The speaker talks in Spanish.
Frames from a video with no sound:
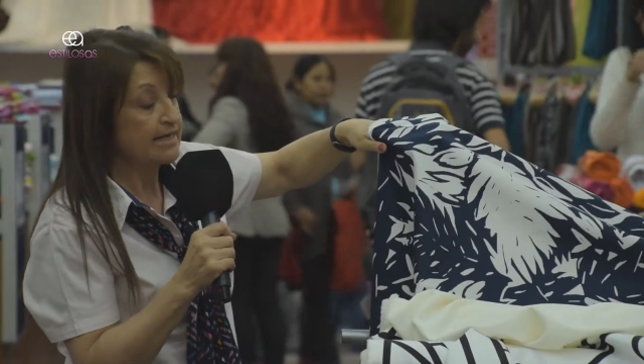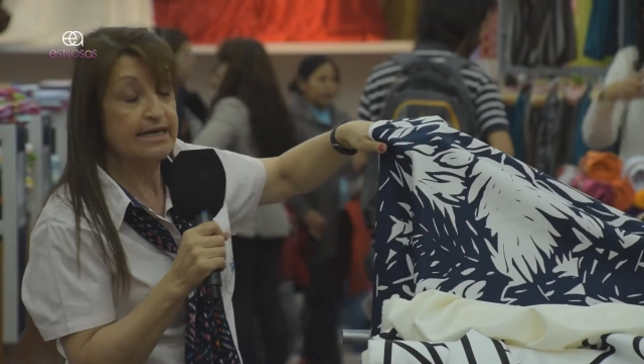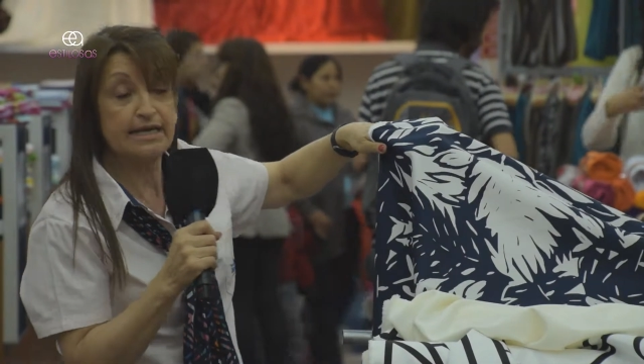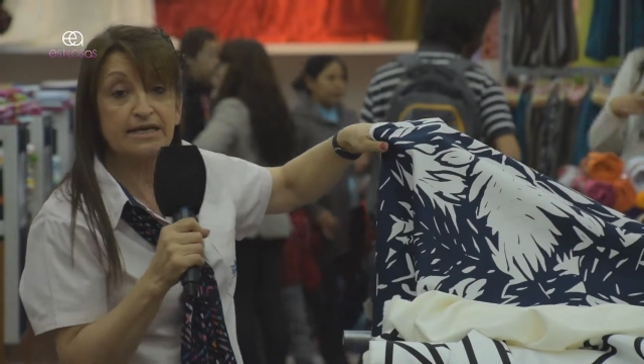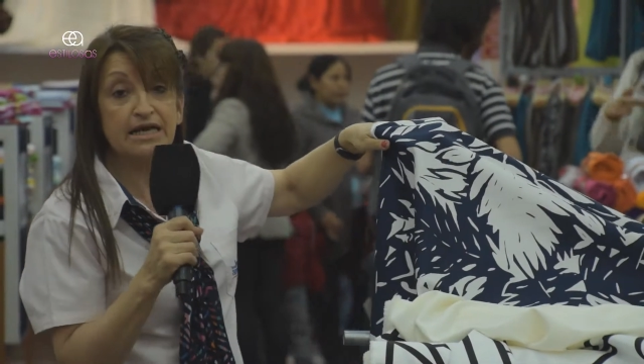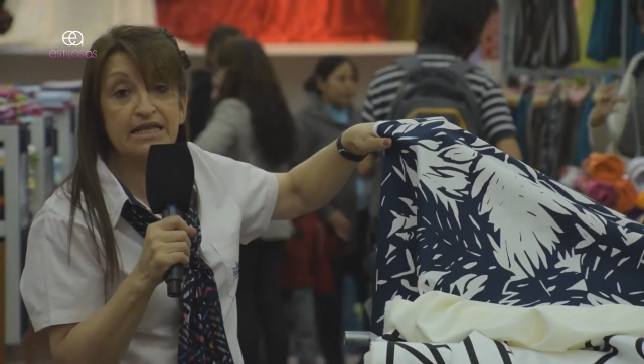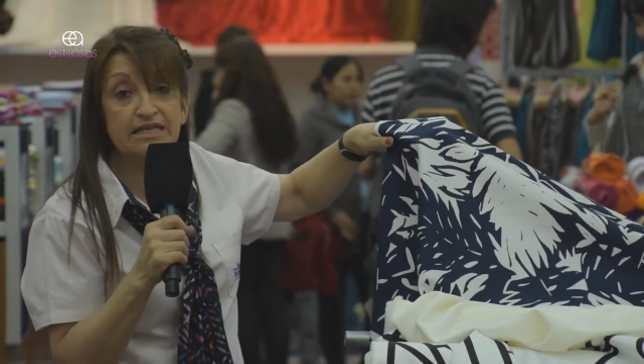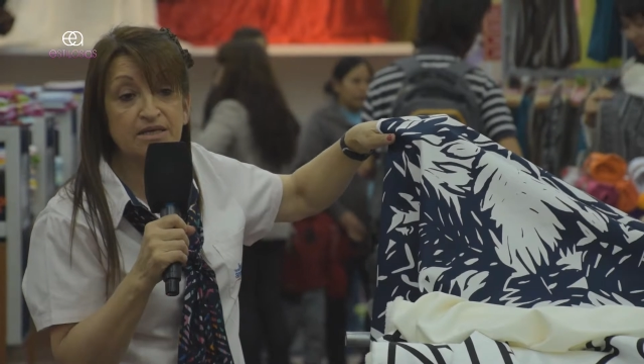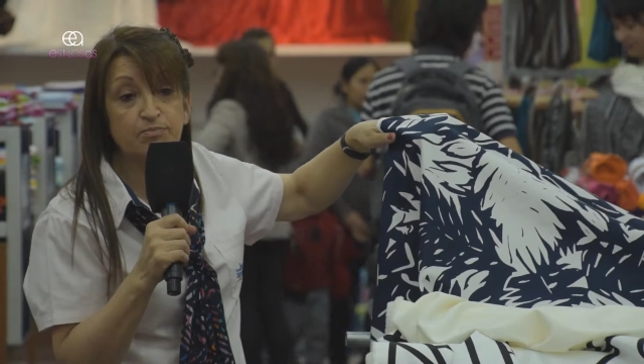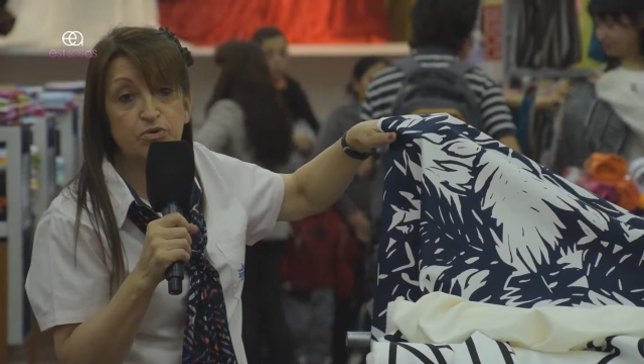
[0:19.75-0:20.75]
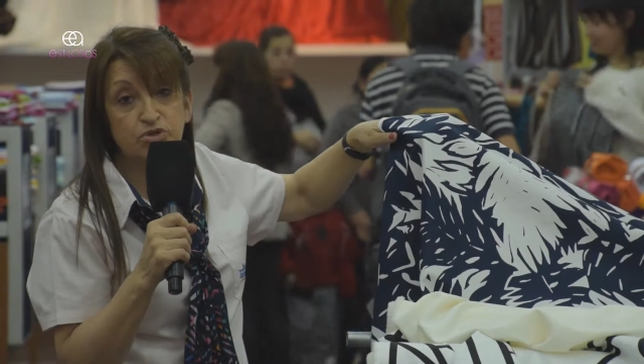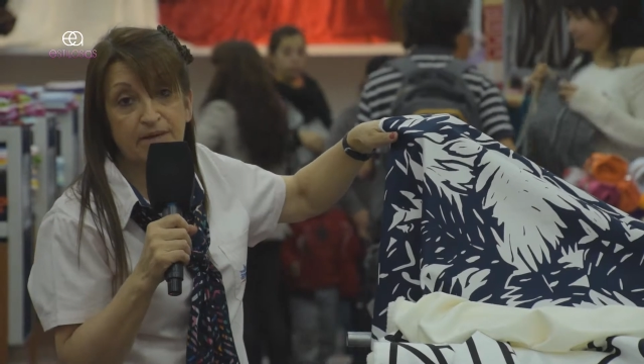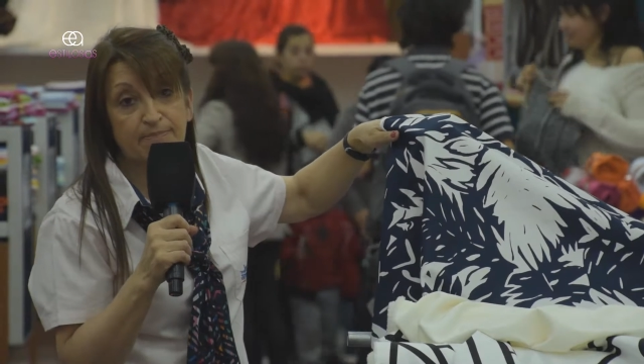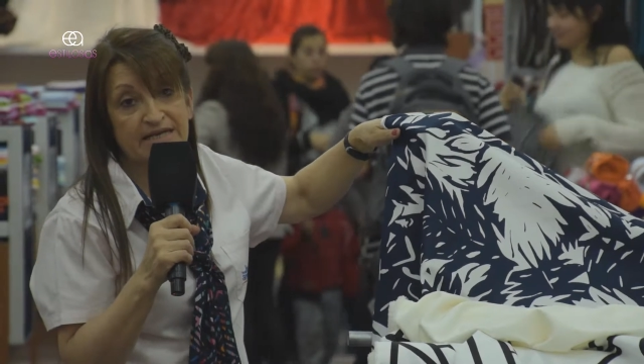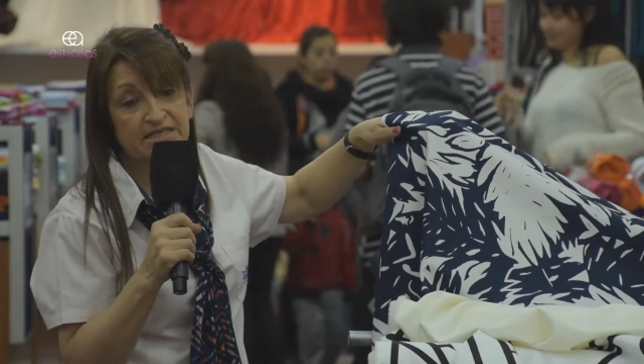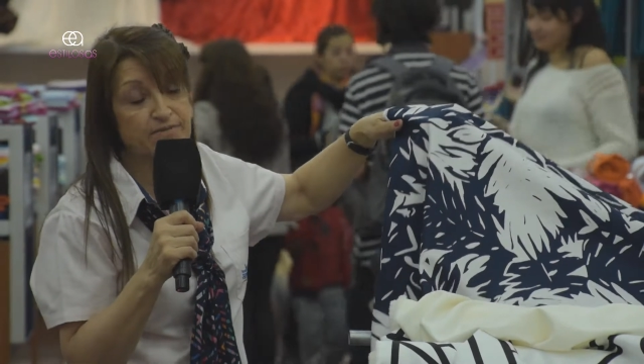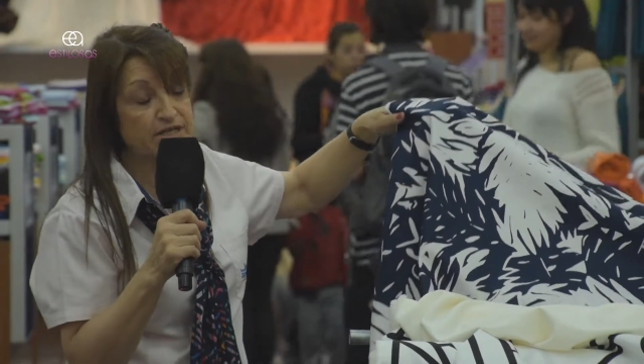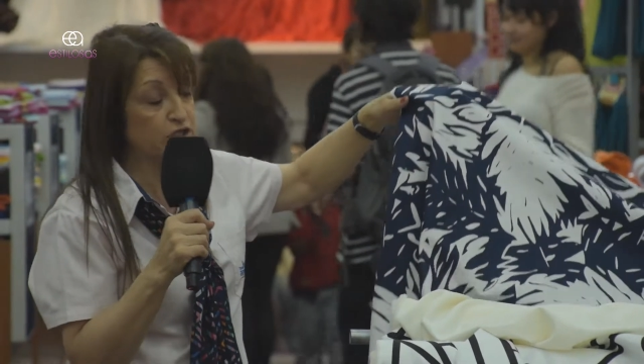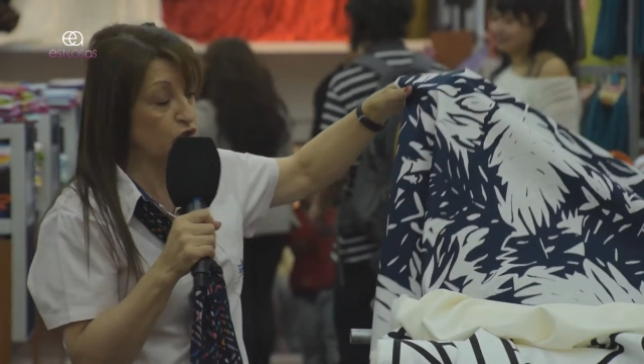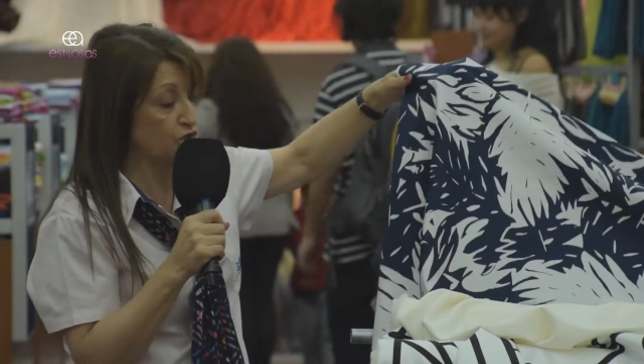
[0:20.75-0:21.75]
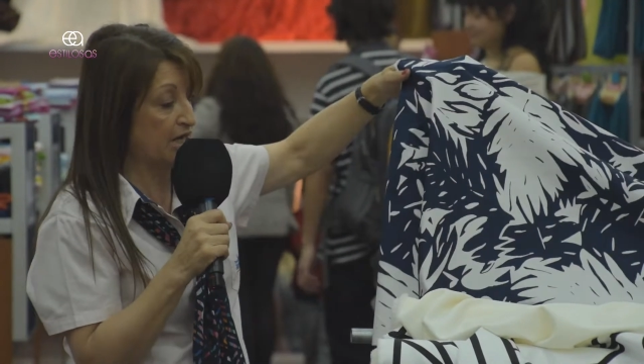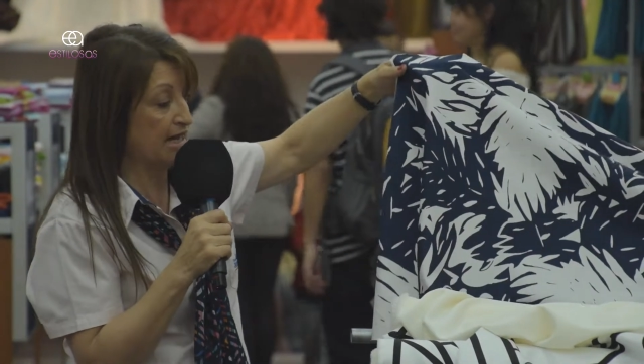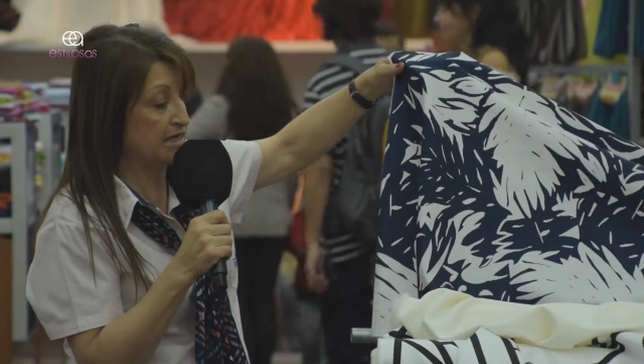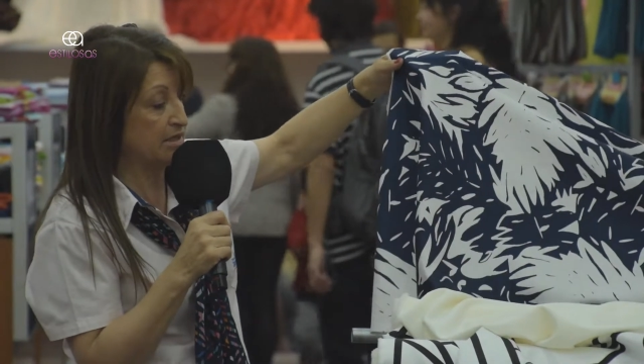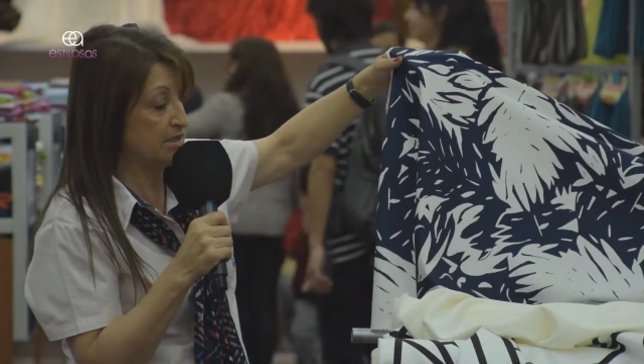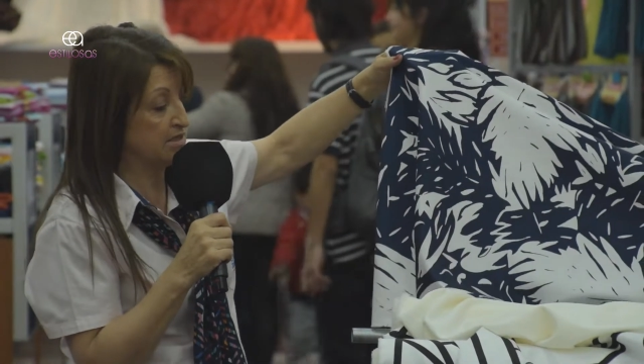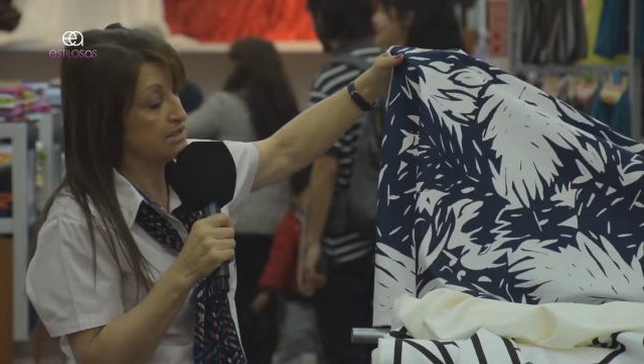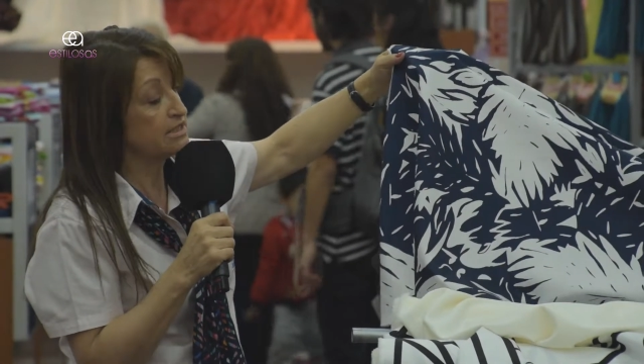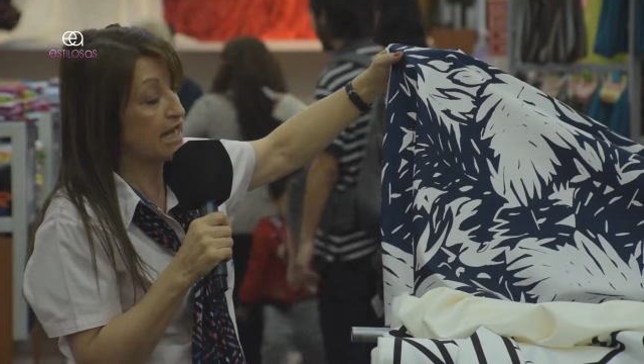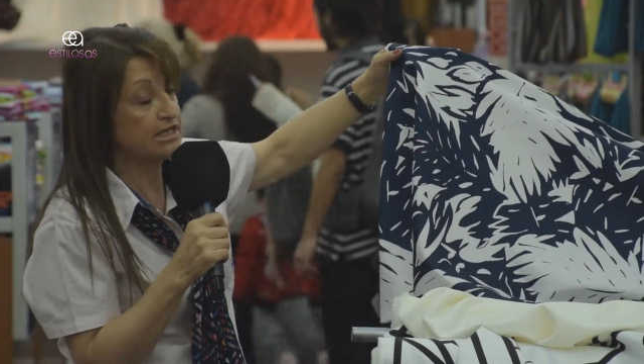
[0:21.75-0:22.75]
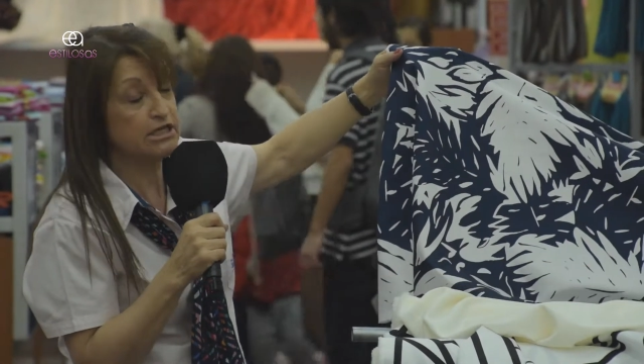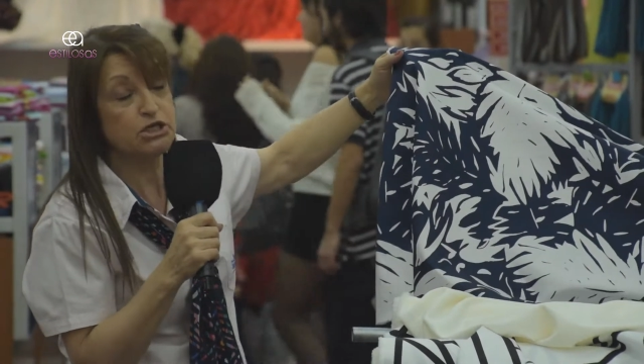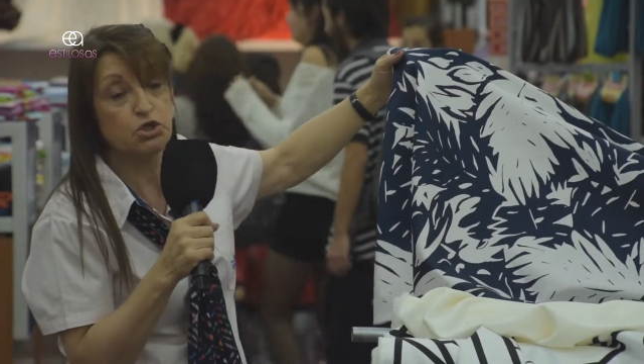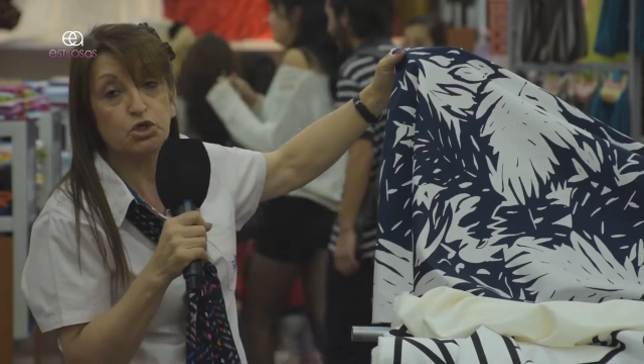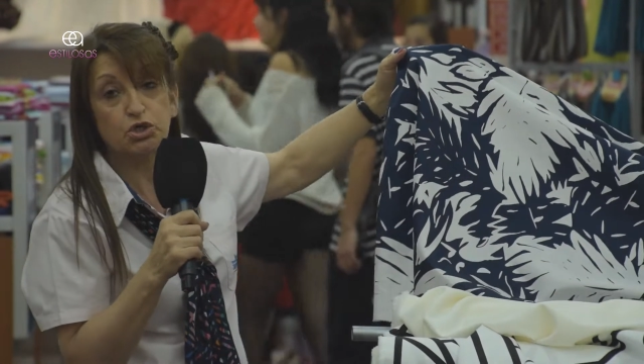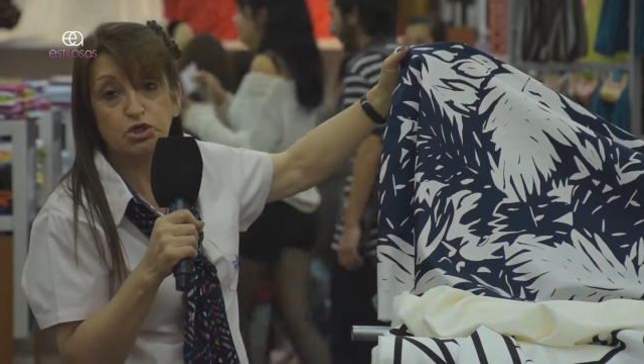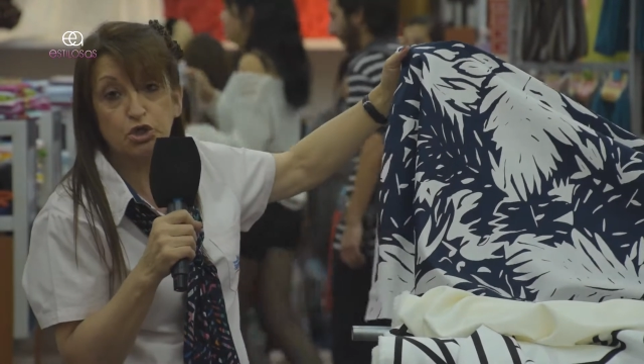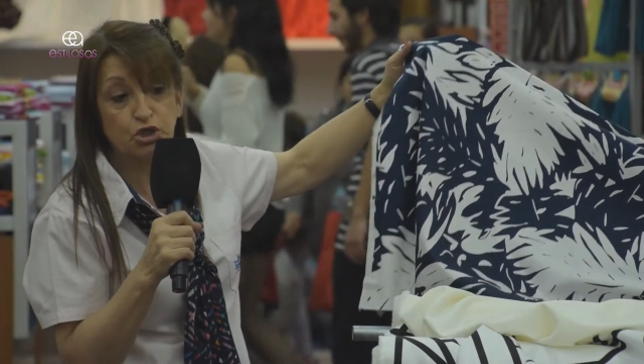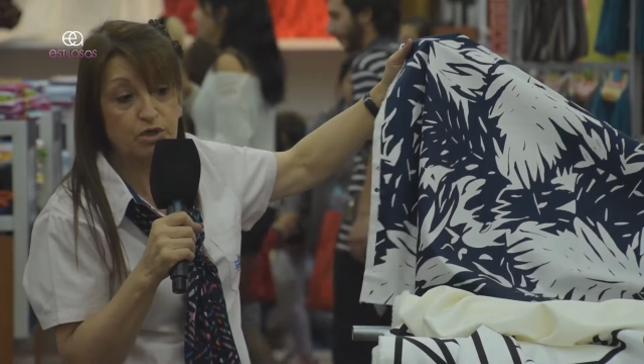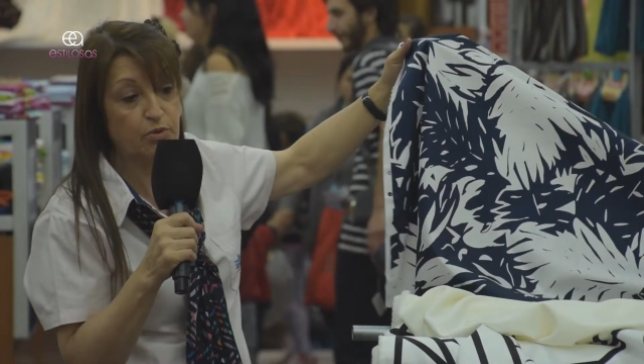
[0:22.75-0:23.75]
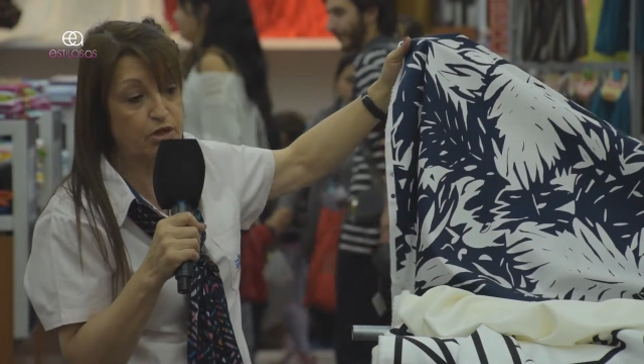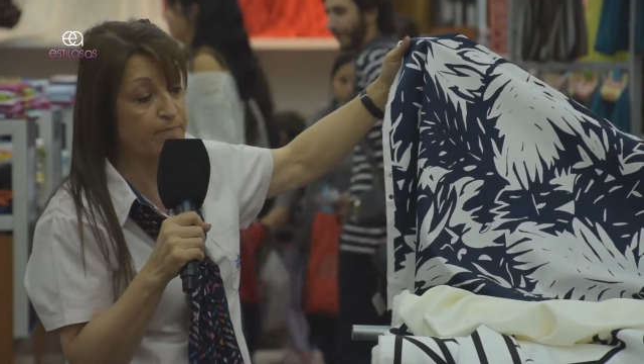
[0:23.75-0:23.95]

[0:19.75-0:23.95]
que en realidad se puede usar para hacer vestidos yaquis, saquitos, de todo tipo de